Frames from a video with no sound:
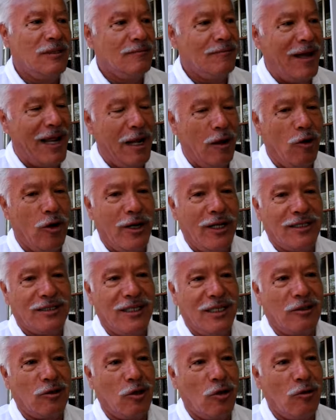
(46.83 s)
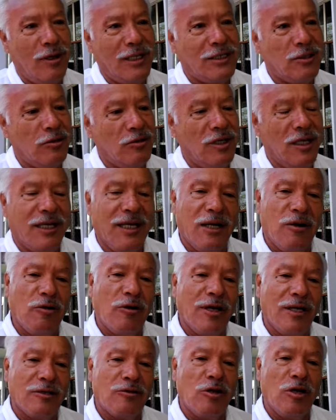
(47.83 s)
valores y todo eso, y
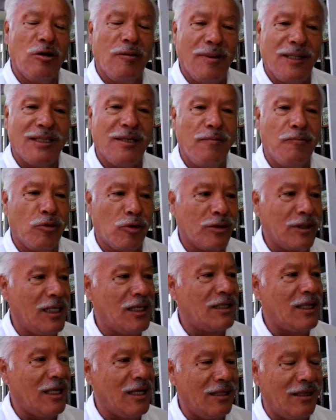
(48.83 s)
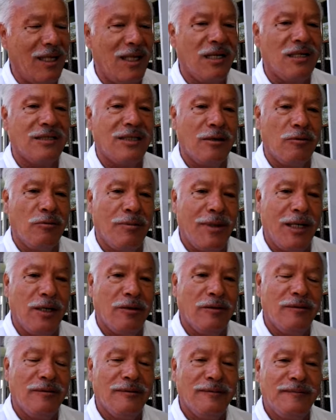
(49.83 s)
creo que eso es lo más importante que tiene el ser humano.